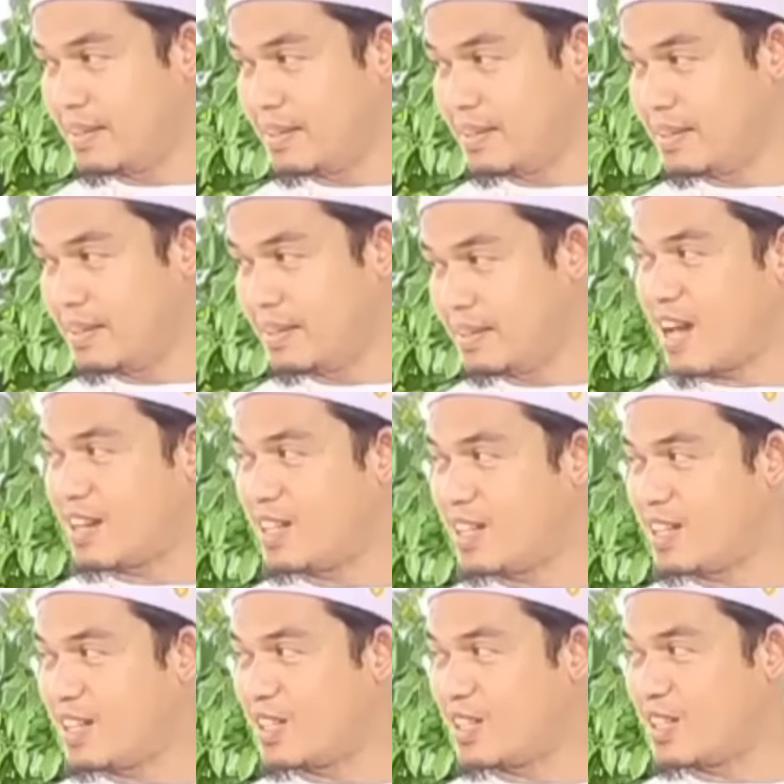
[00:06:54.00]
Mesti ada
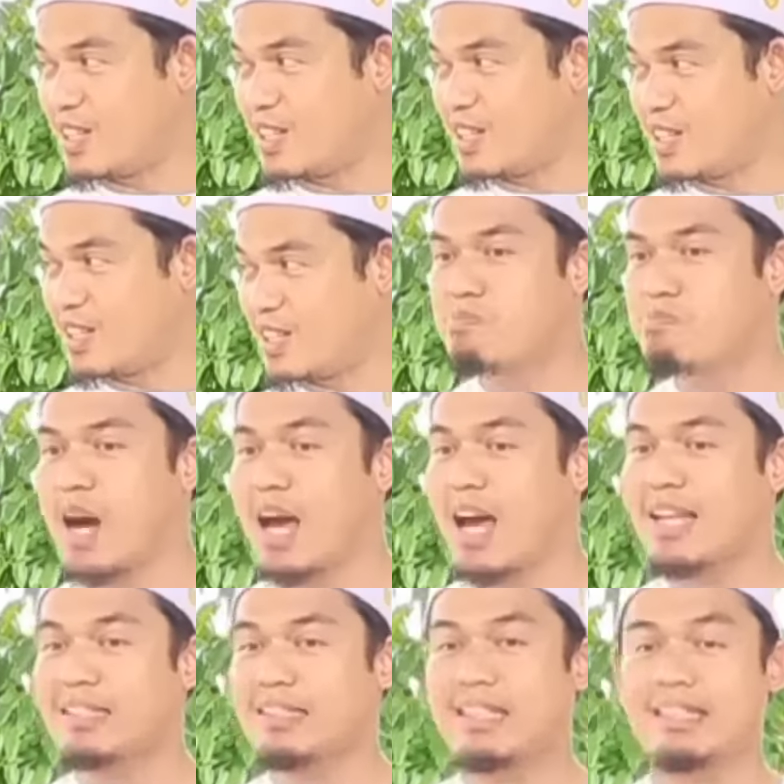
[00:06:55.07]
juga yang
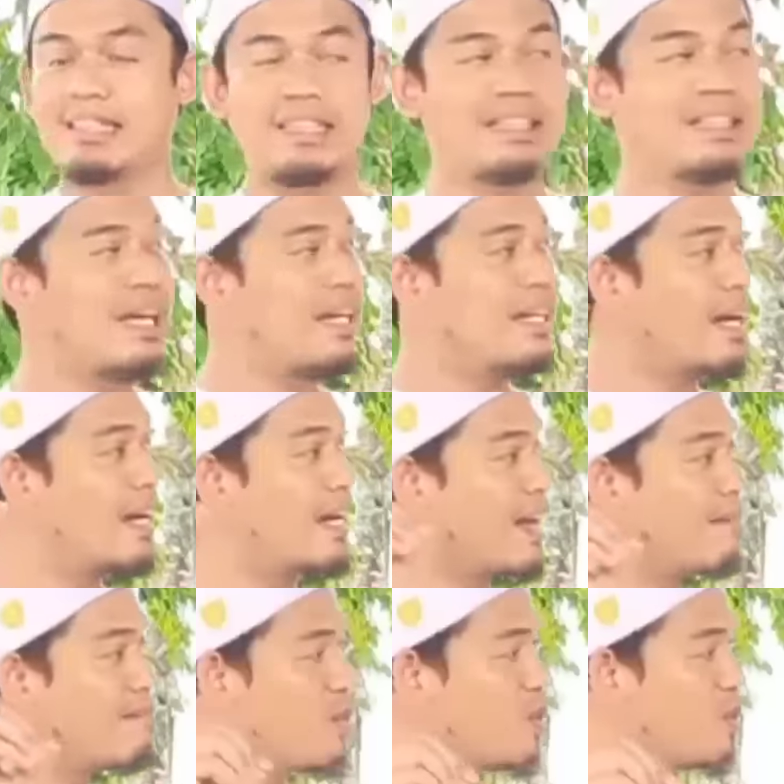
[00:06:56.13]
membahasnya tidak dengan
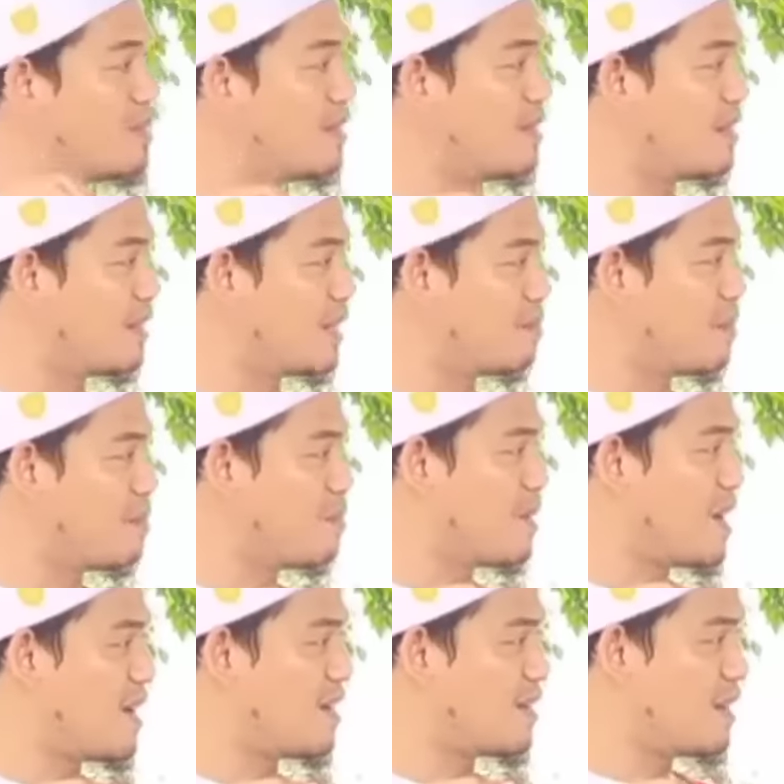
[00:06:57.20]
emosi, tapi
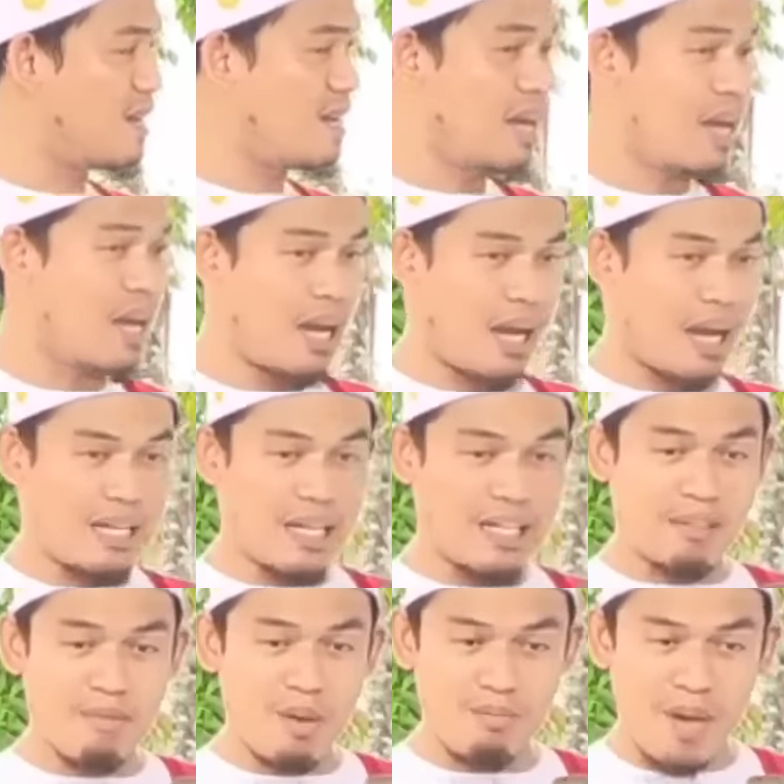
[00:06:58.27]
membahasnya karena
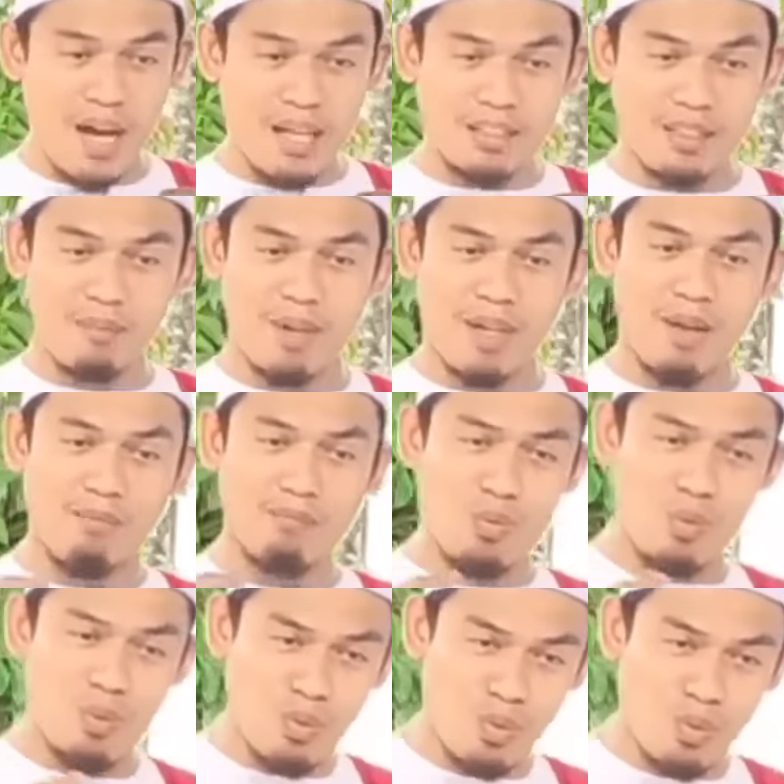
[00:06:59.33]
dia membahas pakai
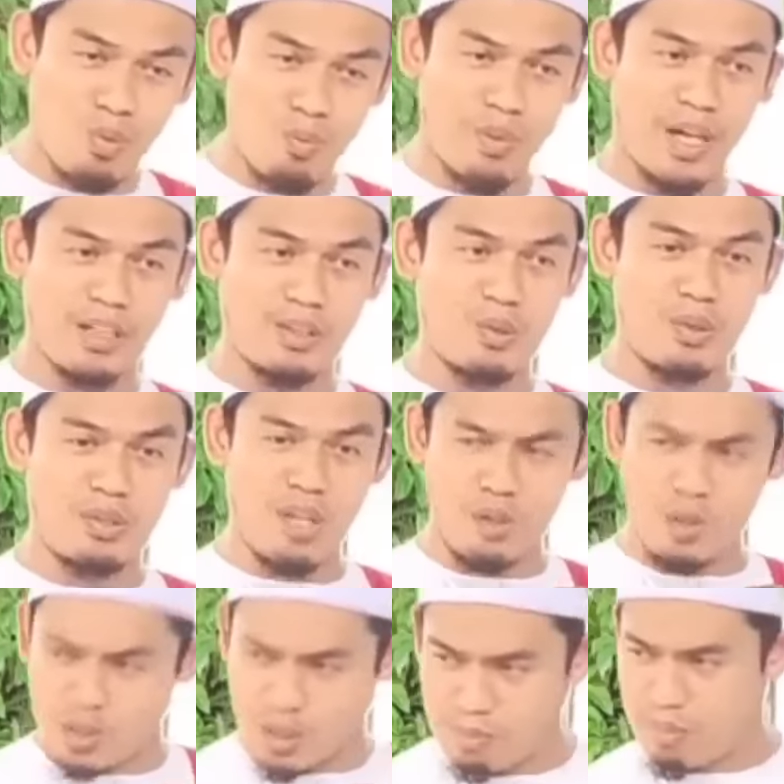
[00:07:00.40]
buku, pakai
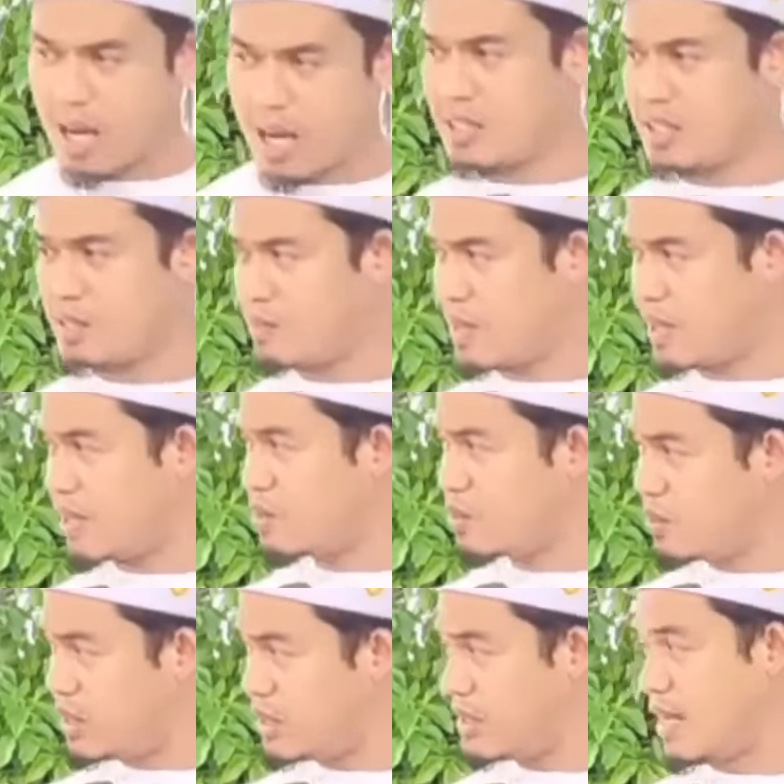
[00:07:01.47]
tulisan, kita balas pakai
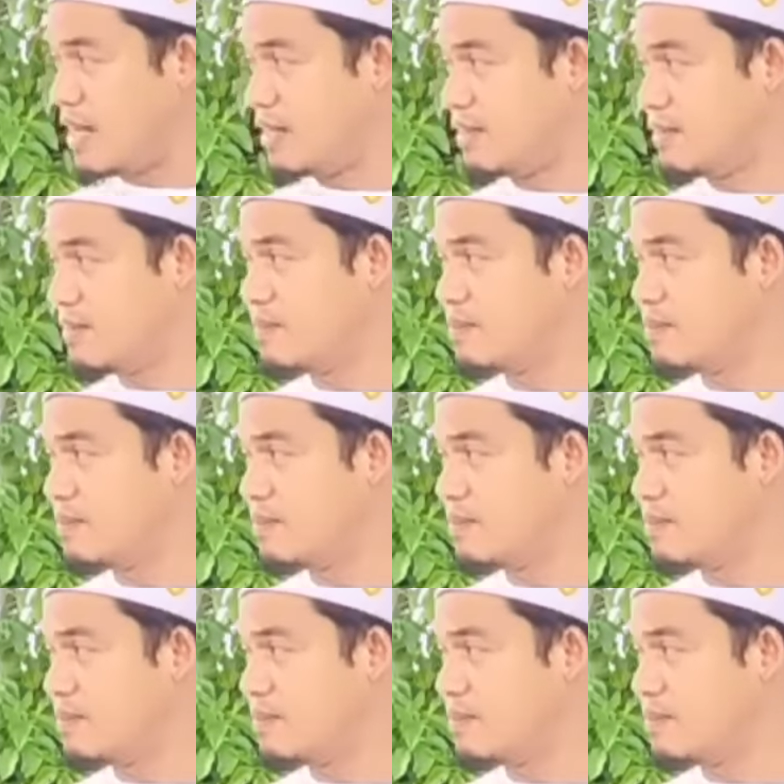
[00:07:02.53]
tulisan.